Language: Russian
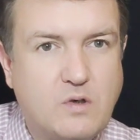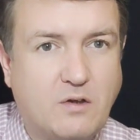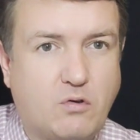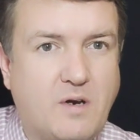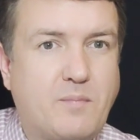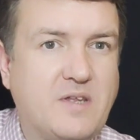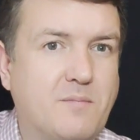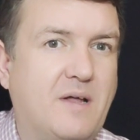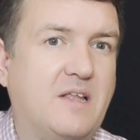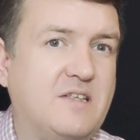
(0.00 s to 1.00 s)
которая
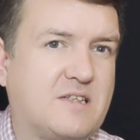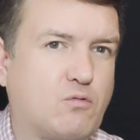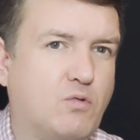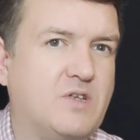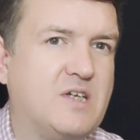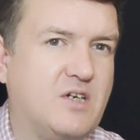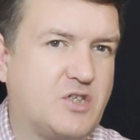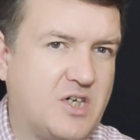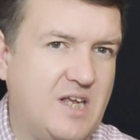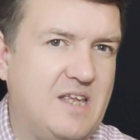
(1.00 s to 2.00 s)
принимала незаконные
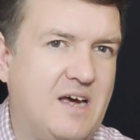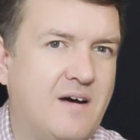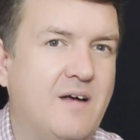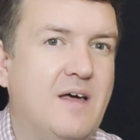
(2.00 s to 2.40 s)
решения,